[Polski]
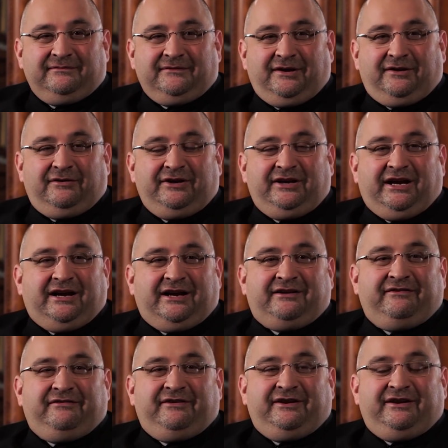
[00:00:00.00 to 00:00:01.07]
No jak
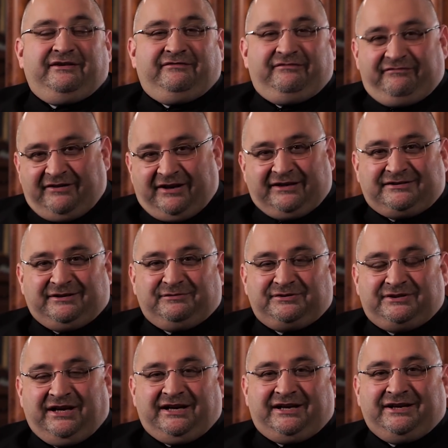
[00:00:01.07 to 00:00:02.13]
y, wracał
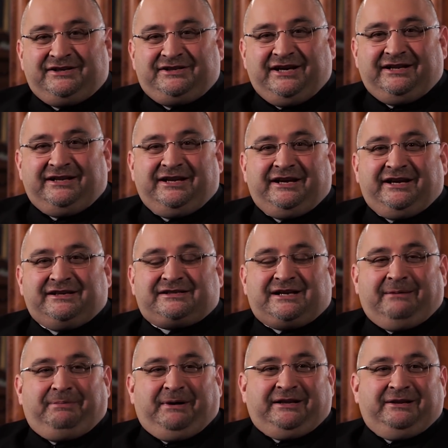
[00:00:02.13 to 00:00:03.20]
z jakiejś jednej
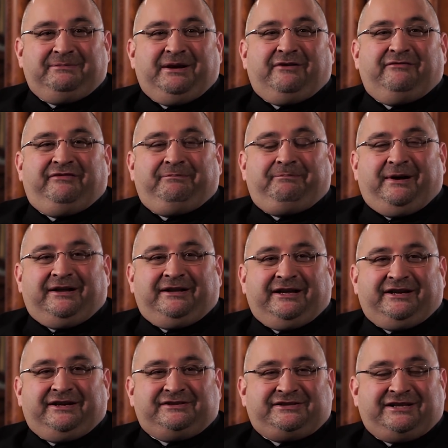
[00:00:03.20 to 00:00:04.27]
eskapady, miał
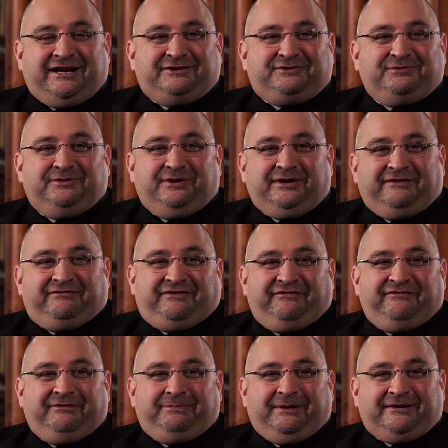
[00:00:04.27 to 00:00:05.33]
wypadek i stracił nogę w
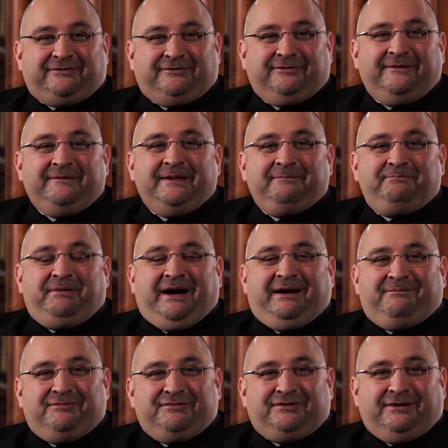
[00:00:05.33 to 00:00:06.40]
tym wypadku.
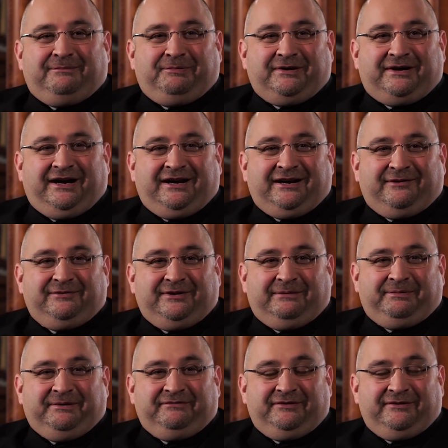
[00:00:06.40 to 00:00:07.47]
Pan Bóg go pokarał
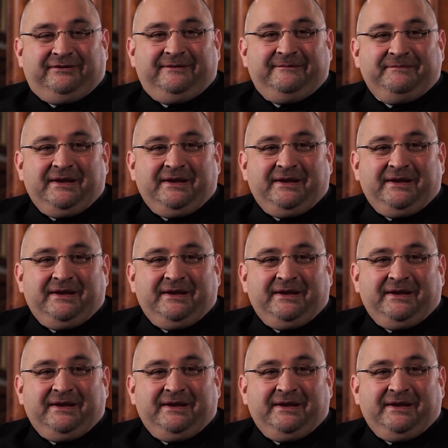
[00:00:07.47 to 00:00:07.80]
na pewno.